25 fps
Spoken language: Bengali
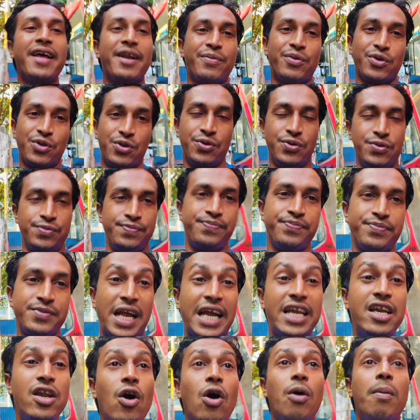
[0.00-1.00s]
ভাইয়ের মতো
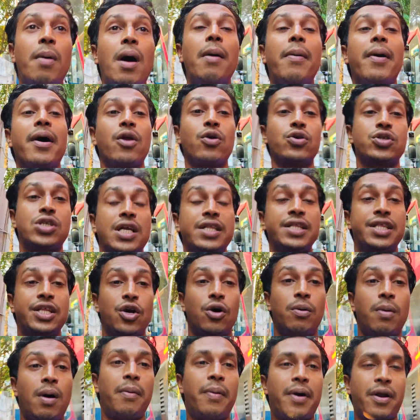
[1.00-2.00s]
হেলে অভাব আর
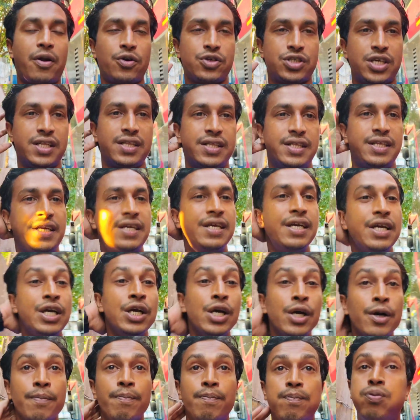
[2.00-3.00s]
অশান্তি অভাব আর অশান্তি
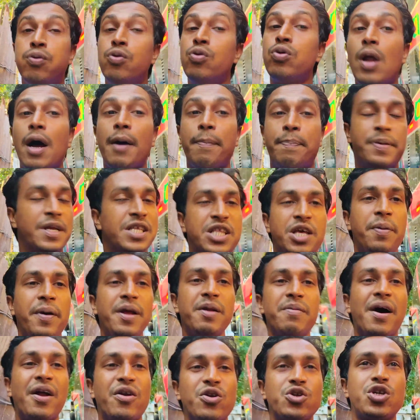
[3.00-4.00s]
পুরা
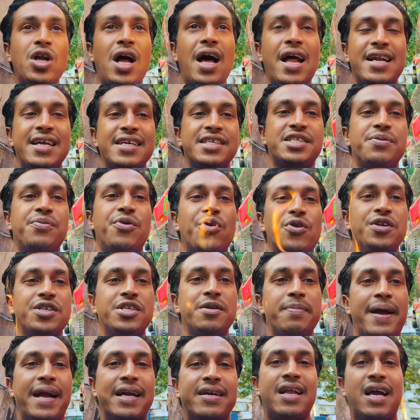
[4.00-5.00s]
পৃথিবীর মানুষ আমার কাছে মনে
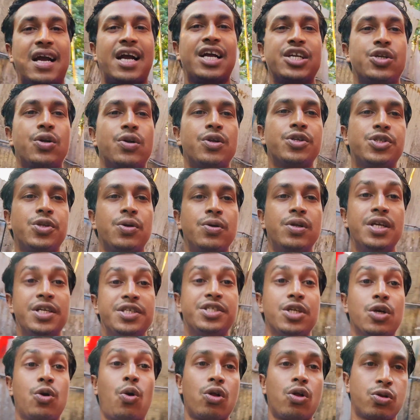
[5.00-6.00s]
হয় যে ব্যাগ ডাকা সরে চলে
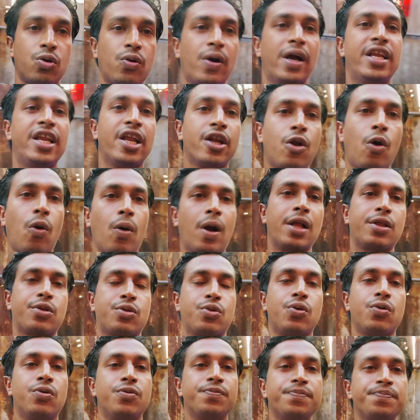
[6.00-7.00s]
গেছে গতকাল
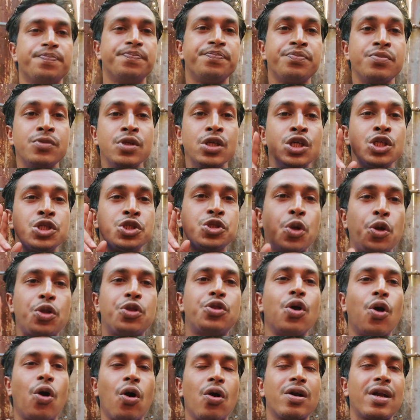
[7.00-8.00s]
নগাতুন
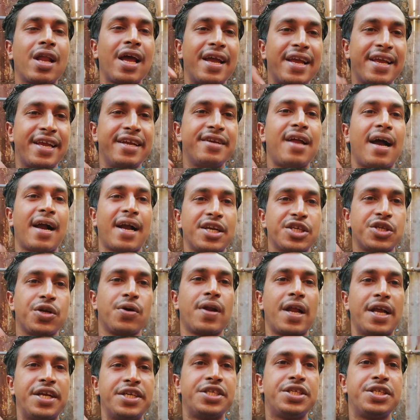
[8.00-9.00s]
চোদ্দ ঘন্টা আমি কি ঢাকা
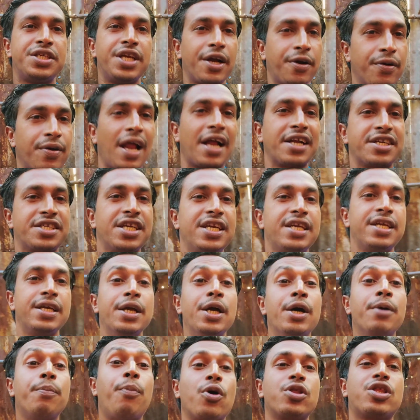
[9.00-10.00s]
শহরে আসছি এখন আসি
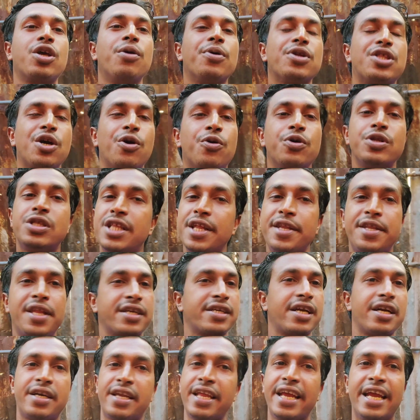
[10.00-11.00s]
পথে পথে ঘুরতেছি
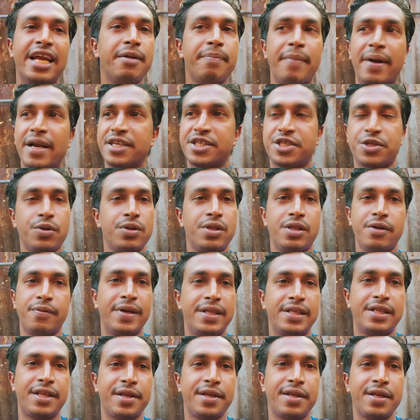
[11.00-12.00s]
একটা টিকিট ম্যানেজ করতে
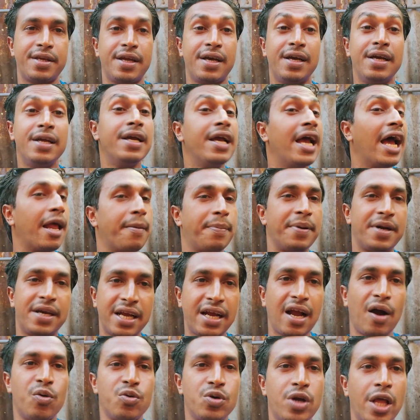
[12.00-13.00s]
পারতেছি না আর
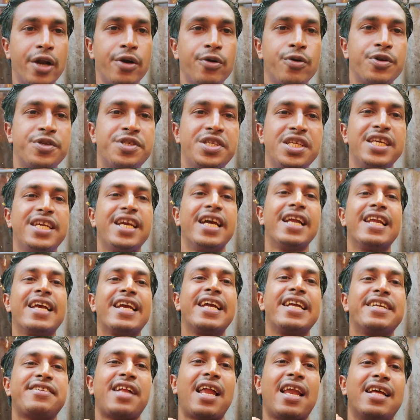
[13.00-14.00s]
বিটটা কাউন্টারে ঢুকছি হিয়ে
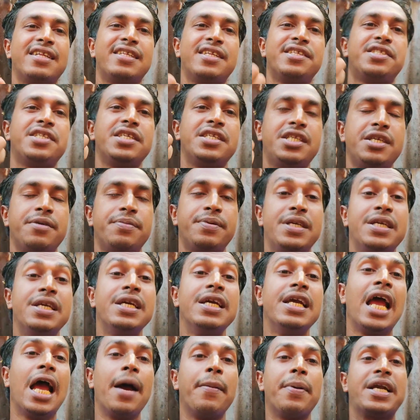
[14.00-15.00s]
নাকি চালাই দিয়েছে টিভি
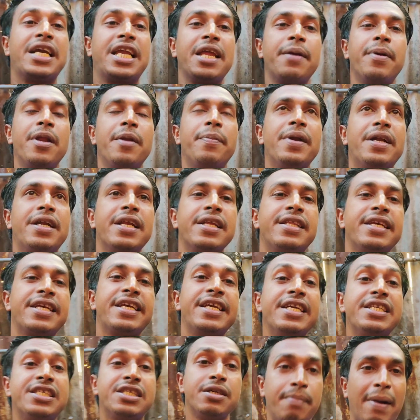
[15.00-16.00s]
এবার টিভির ভিতরে
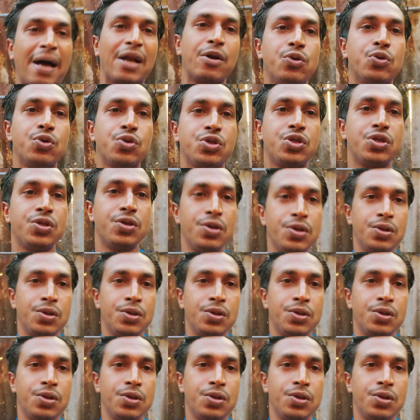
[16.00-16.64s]
দেখি যে মানুষ